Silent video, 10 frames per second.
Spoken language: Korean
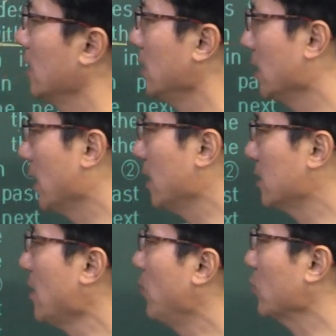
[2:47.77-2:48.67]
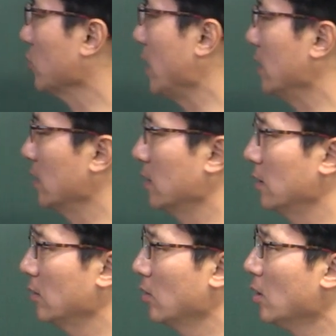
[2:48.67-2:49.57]
인간의 세포 속에 있는
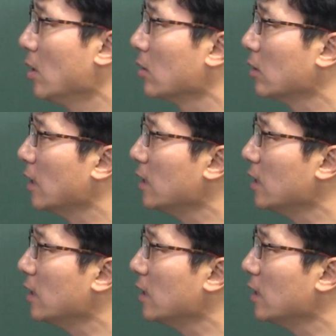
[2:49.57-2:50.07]
그러니까